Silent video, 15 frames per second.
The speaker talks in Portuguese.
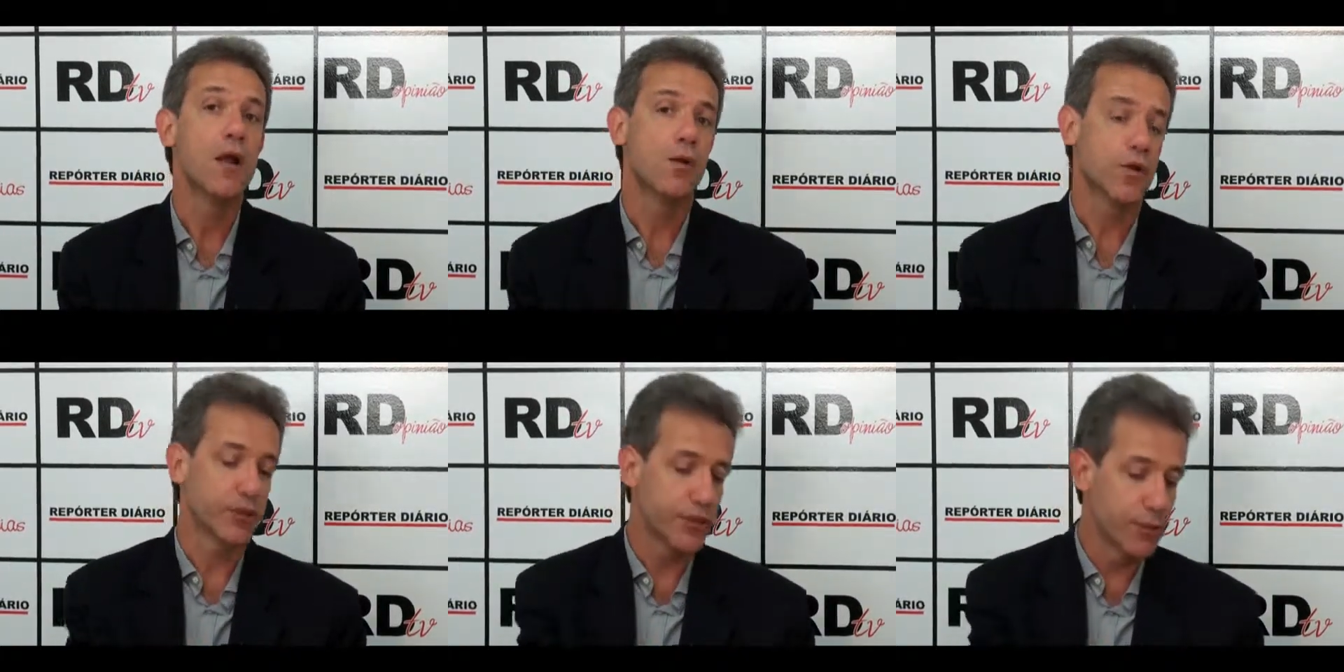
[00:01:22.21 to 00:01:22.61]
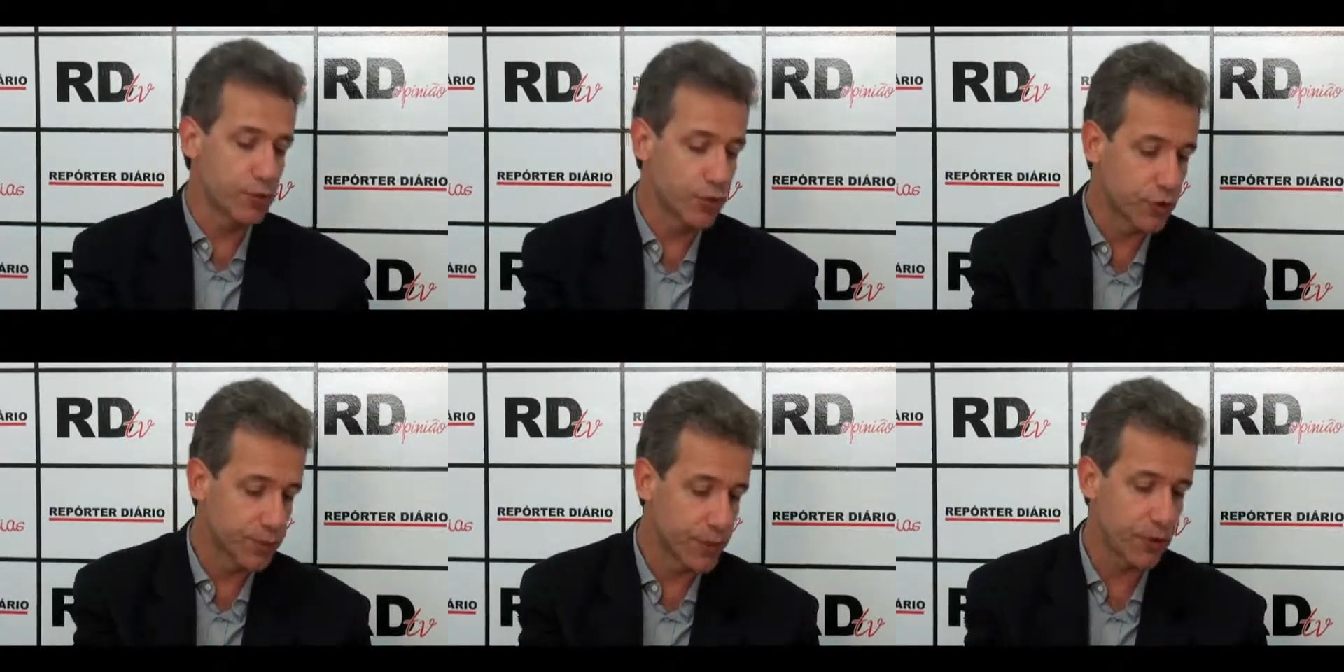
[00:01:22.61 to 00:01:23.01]
Nós
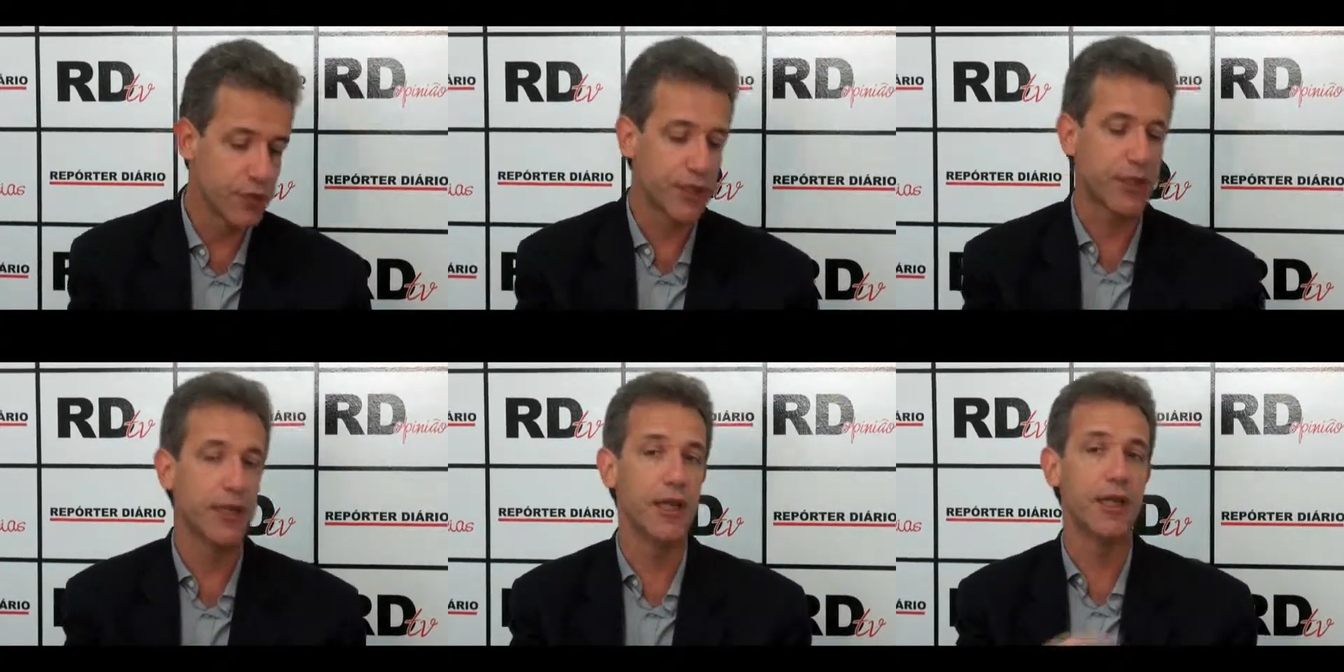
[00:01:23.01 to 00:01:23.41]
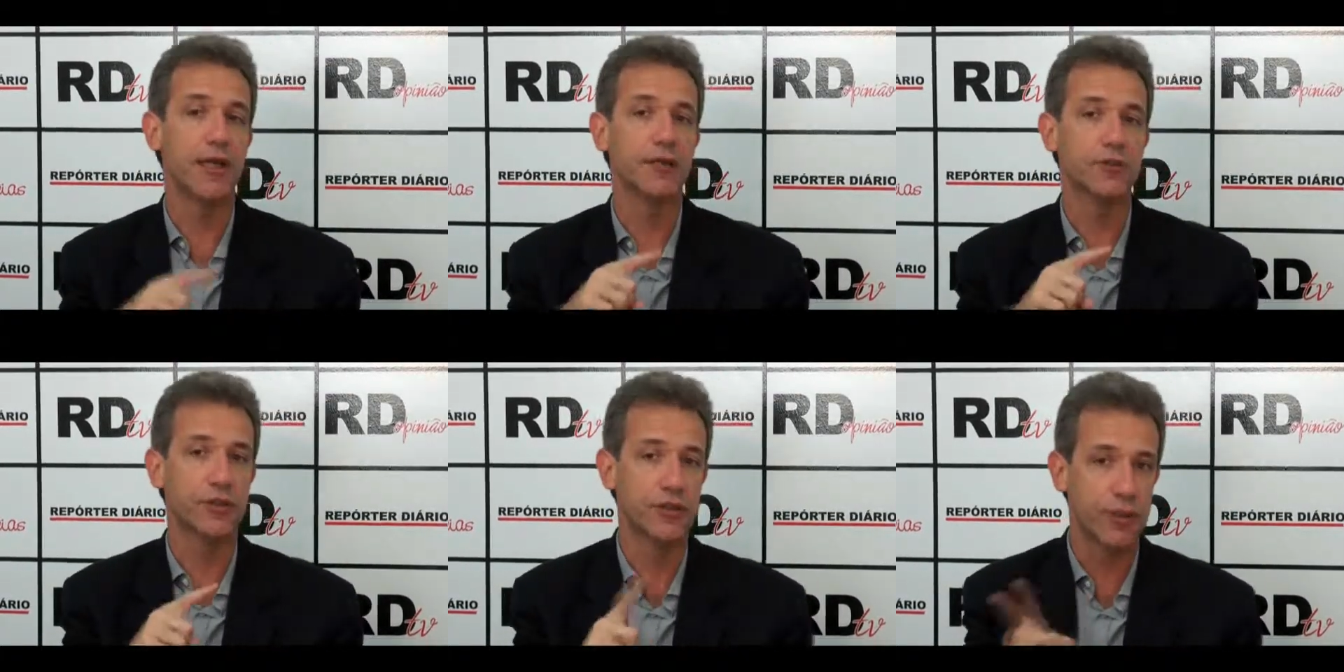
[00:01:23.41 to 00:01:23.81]
temos o Hospital de
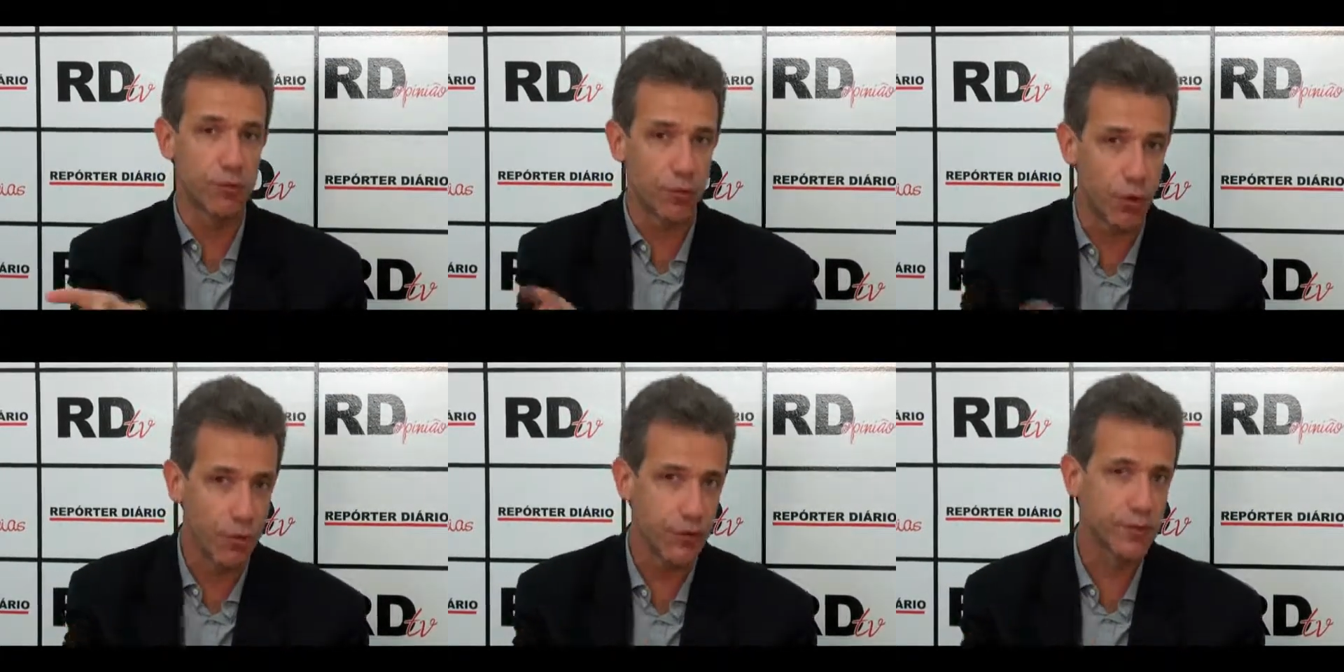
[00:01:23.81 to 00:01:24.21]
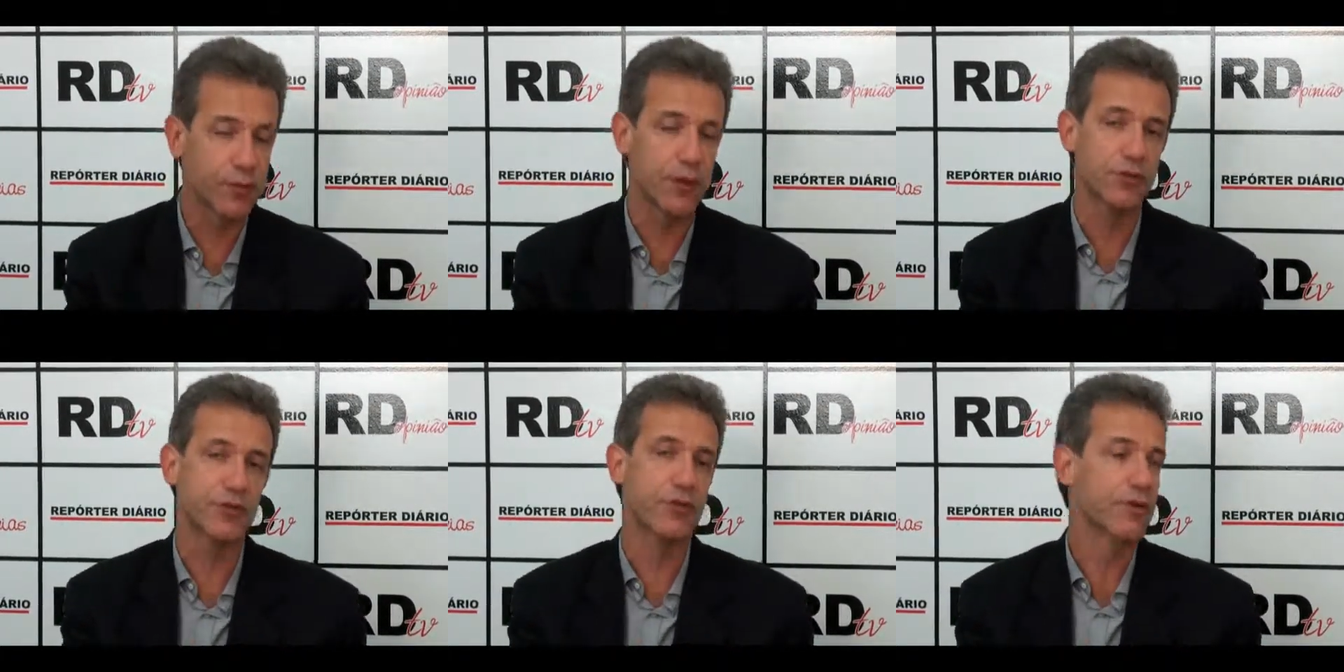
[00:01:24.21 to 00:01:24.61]
Clínicas, nós temos o novo
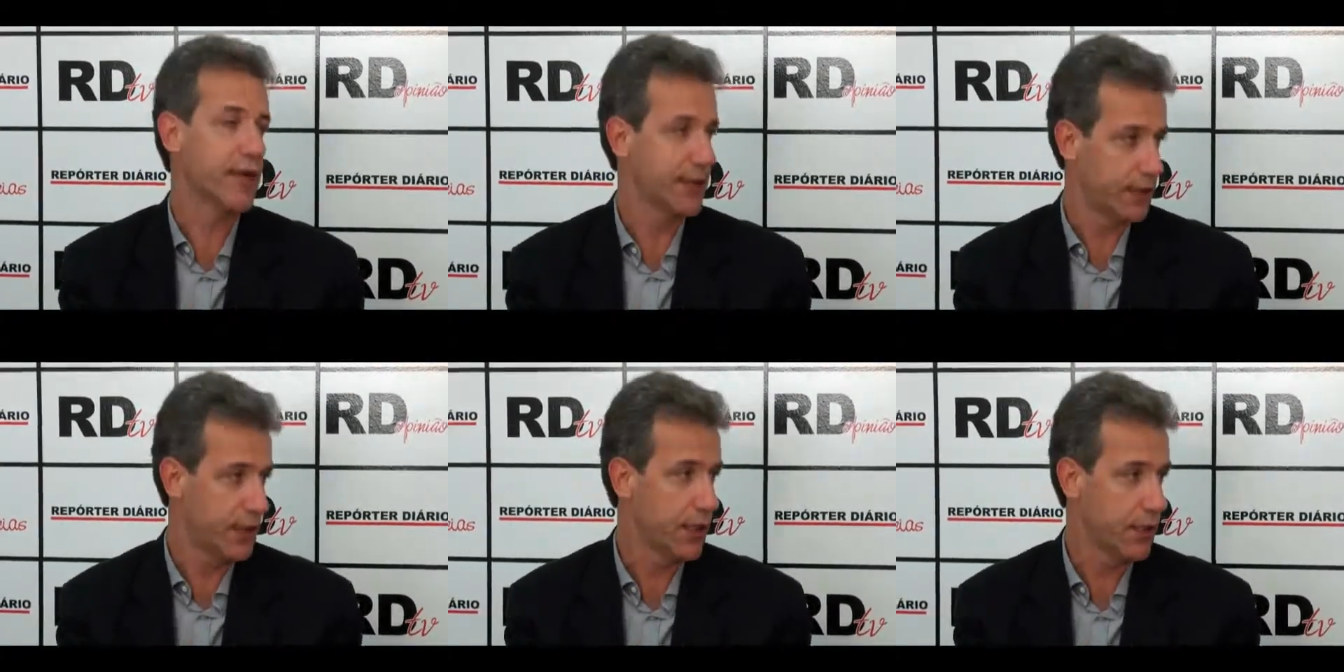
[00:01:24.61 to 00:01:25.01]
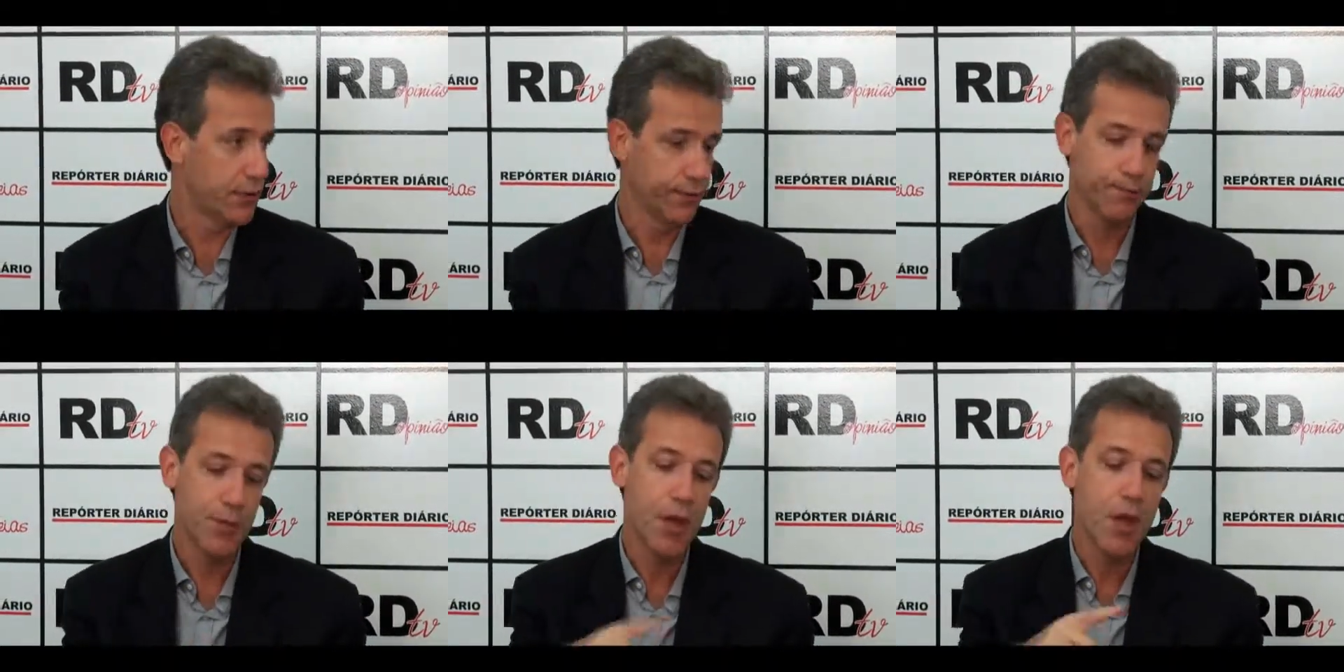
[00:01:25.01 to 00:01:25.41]
Hospital de São Caetano,